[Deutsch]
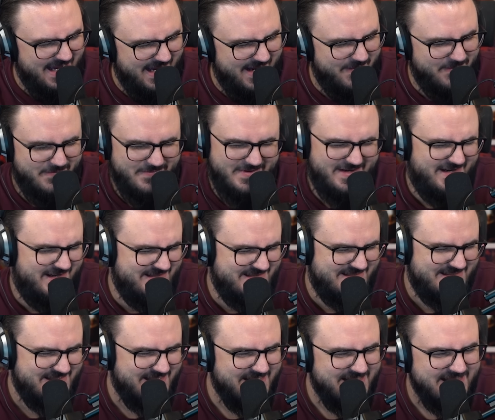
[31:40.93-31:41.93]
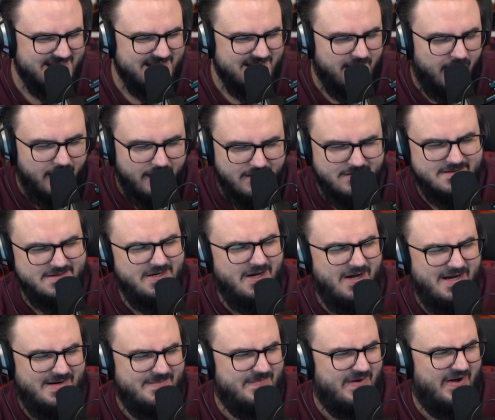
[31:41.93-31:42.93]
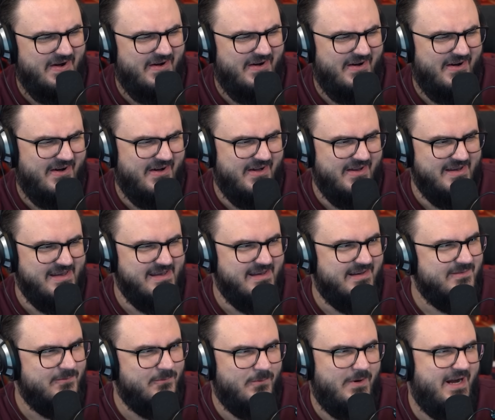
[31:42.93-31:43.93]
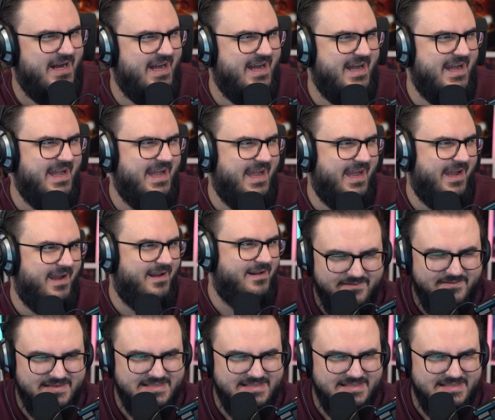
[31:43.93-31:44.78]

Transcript: What? Oh, come on. Why?